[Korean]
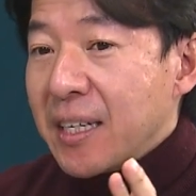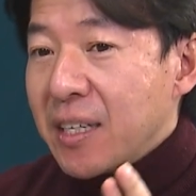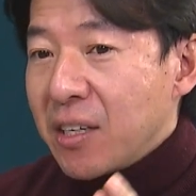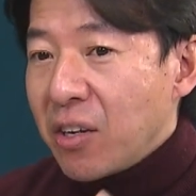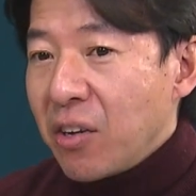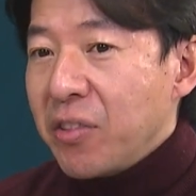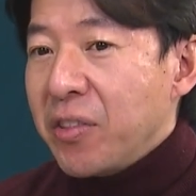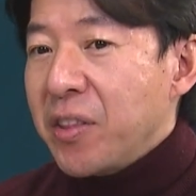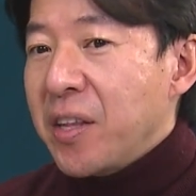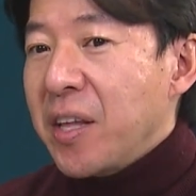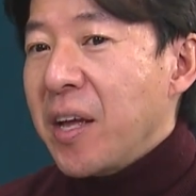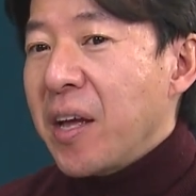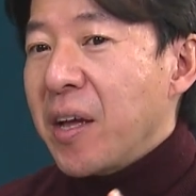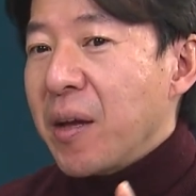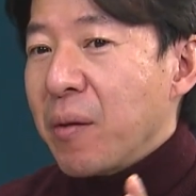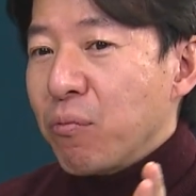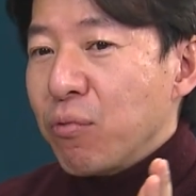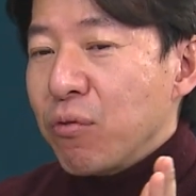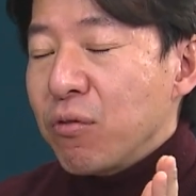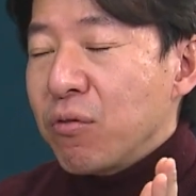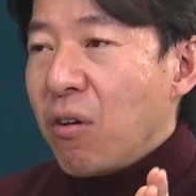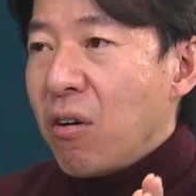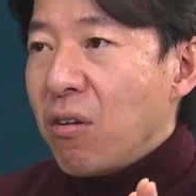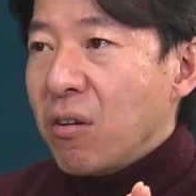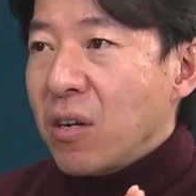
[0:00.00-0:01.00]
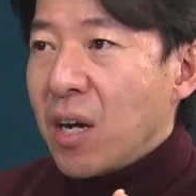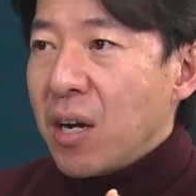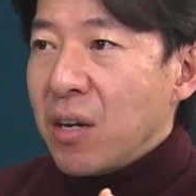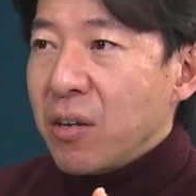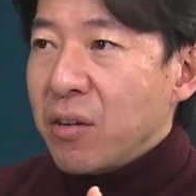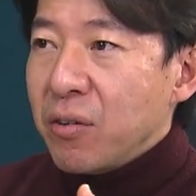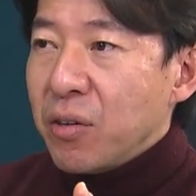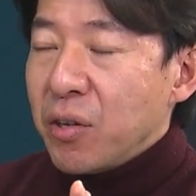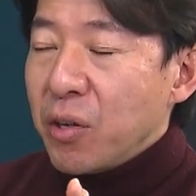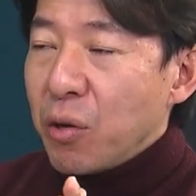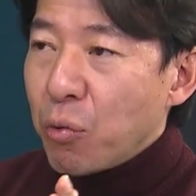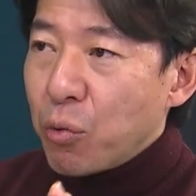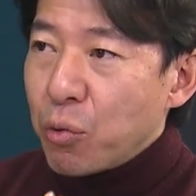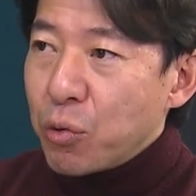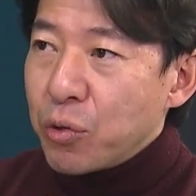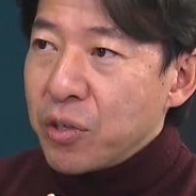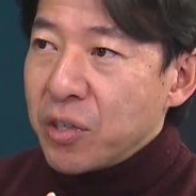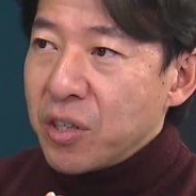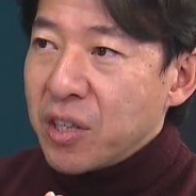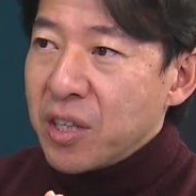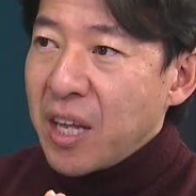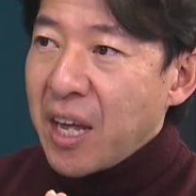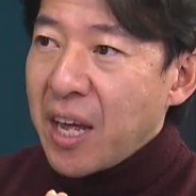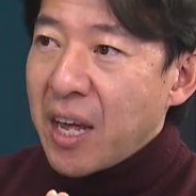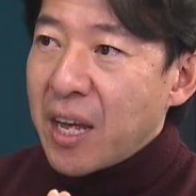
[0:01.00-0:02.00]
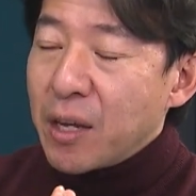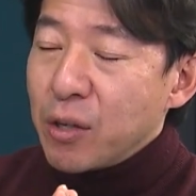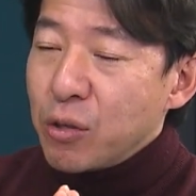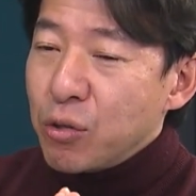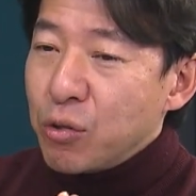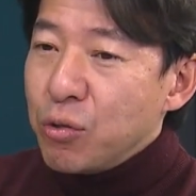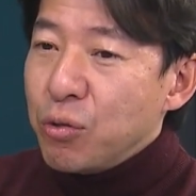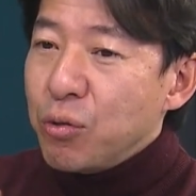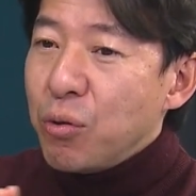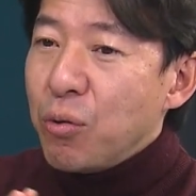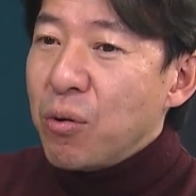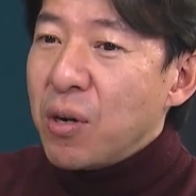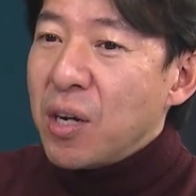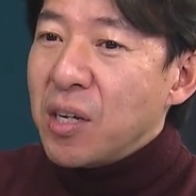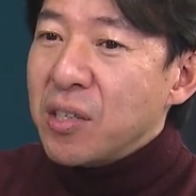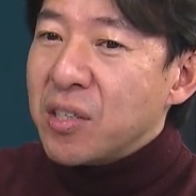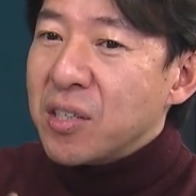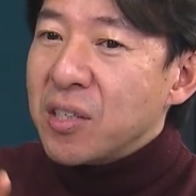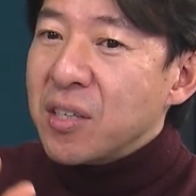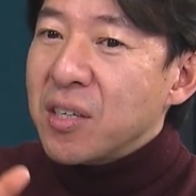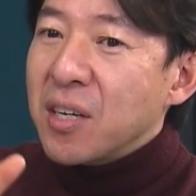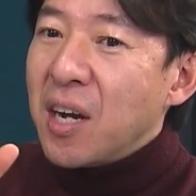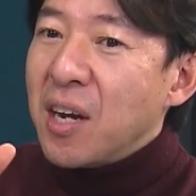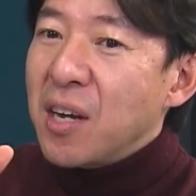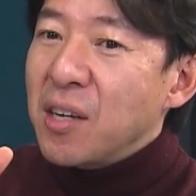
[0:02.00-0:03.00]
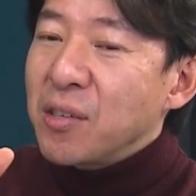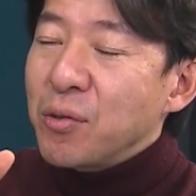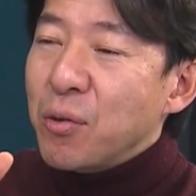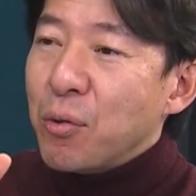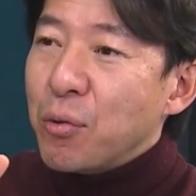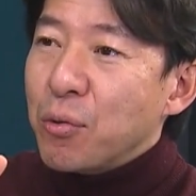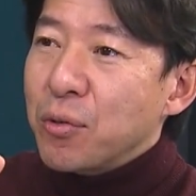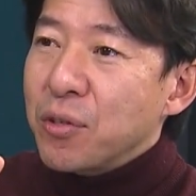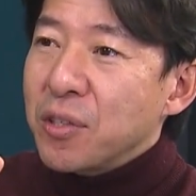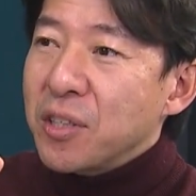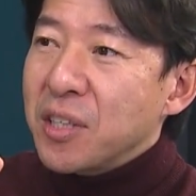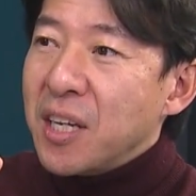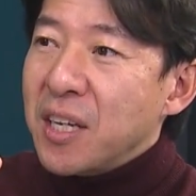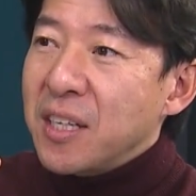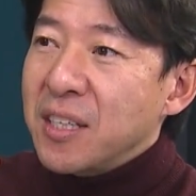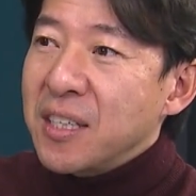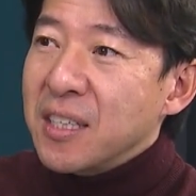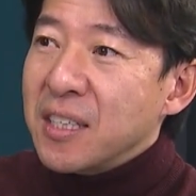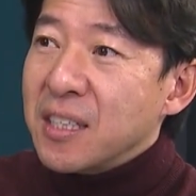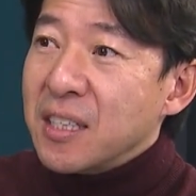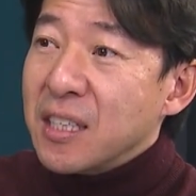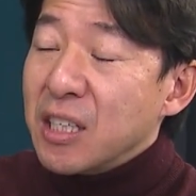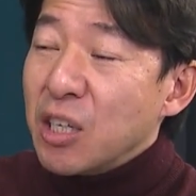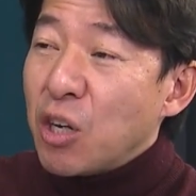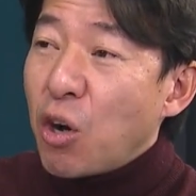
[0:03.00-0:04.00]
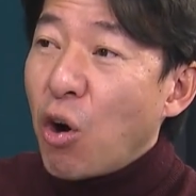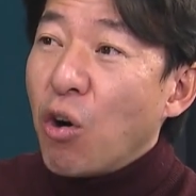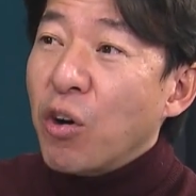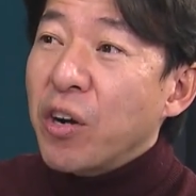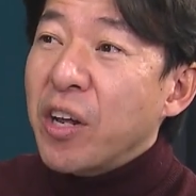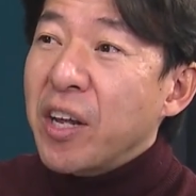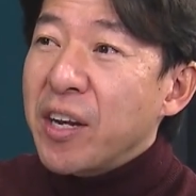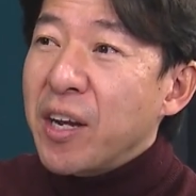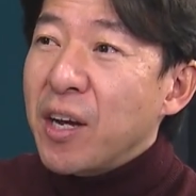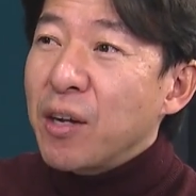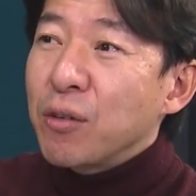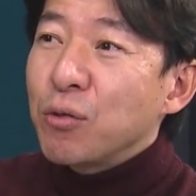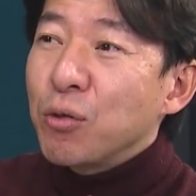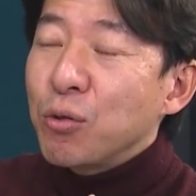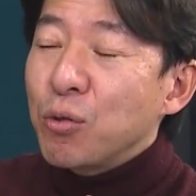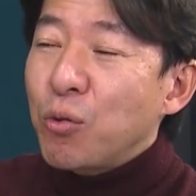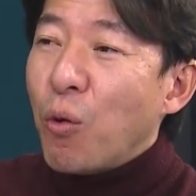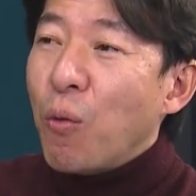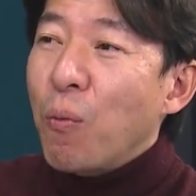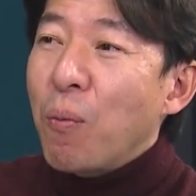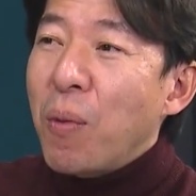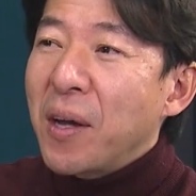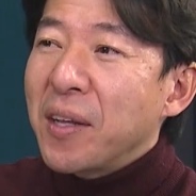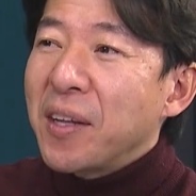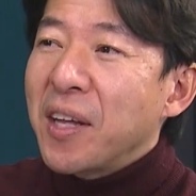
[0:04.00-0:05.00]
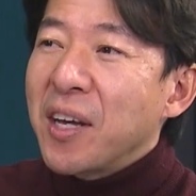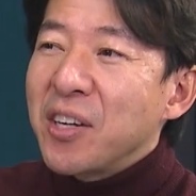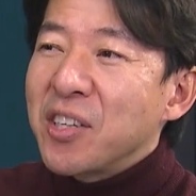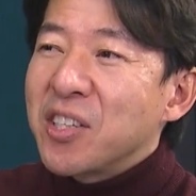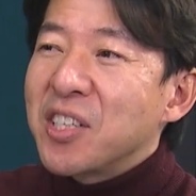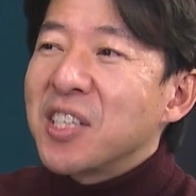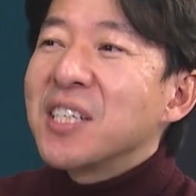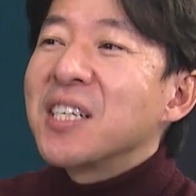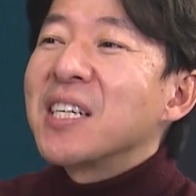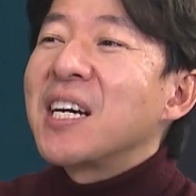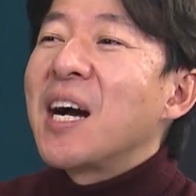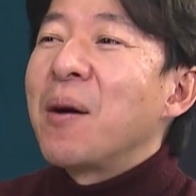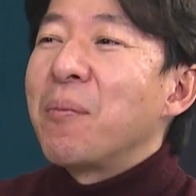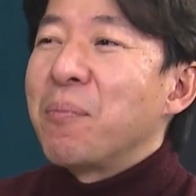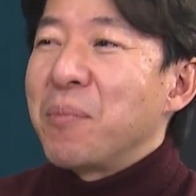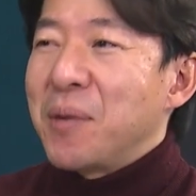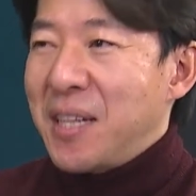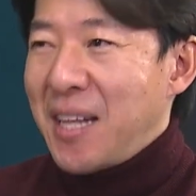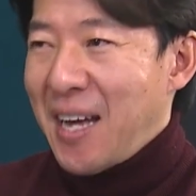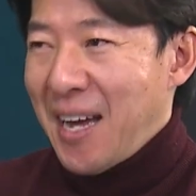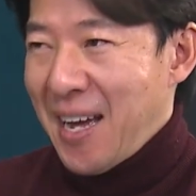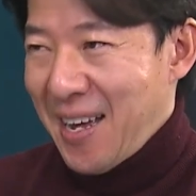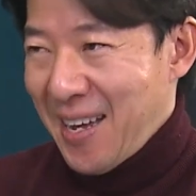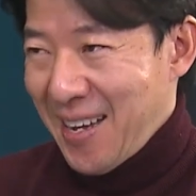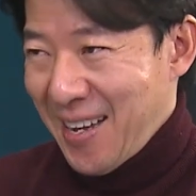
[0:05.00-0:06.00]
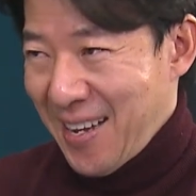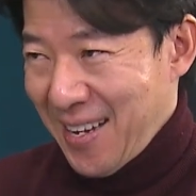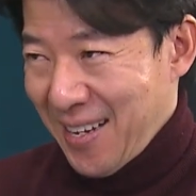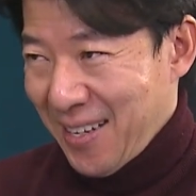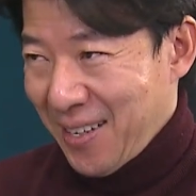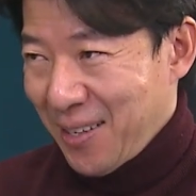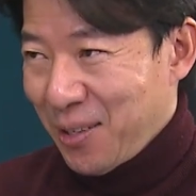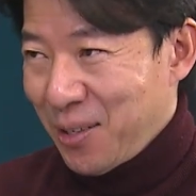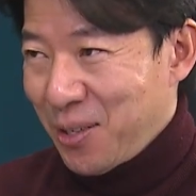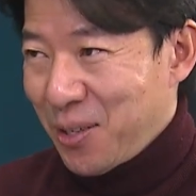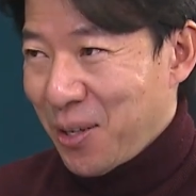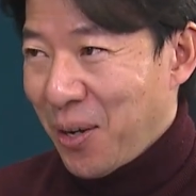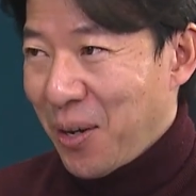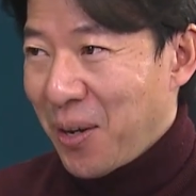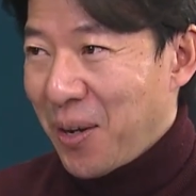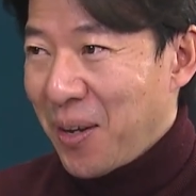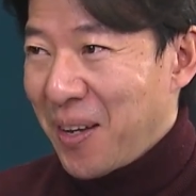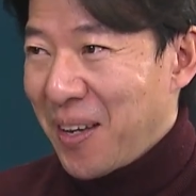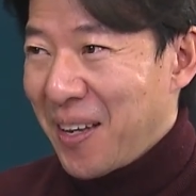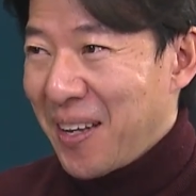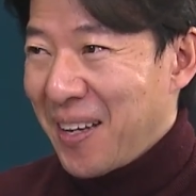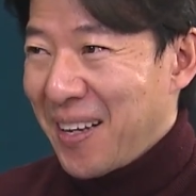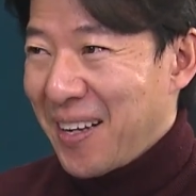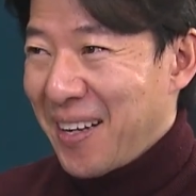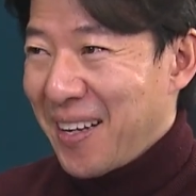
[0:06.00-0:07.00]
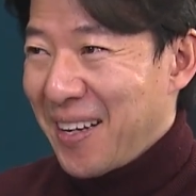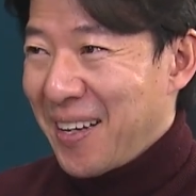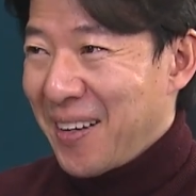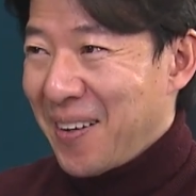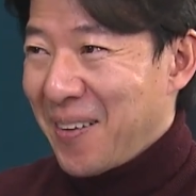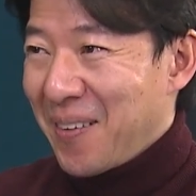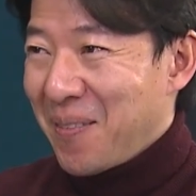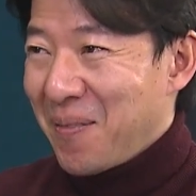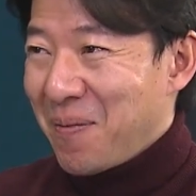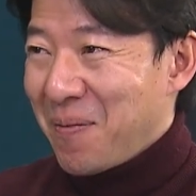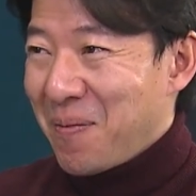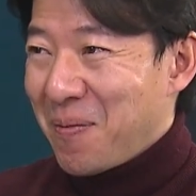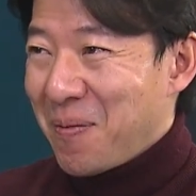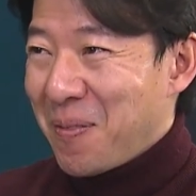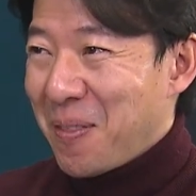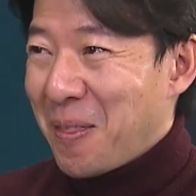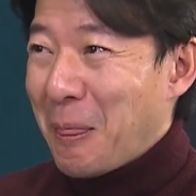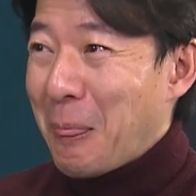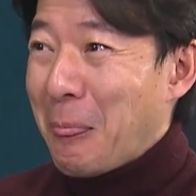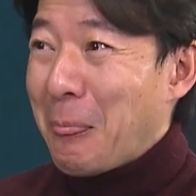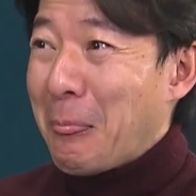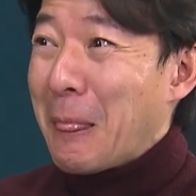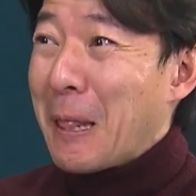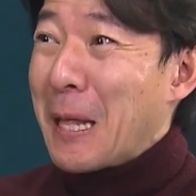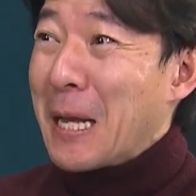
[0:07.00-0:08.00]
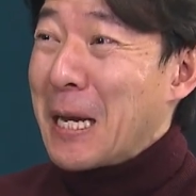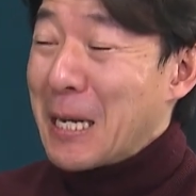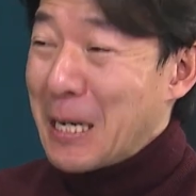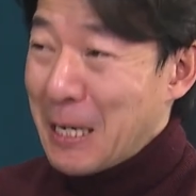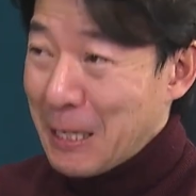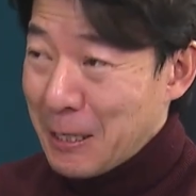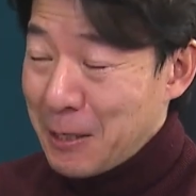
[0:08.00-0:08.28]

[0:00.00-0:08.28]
그런데 물건 가격이 오를 때 수요가 증가해서 오를 때는 거래량도 동반하여 증가합니다. 같이 그렇죠. 경제학 이론상으로는 그렇죠.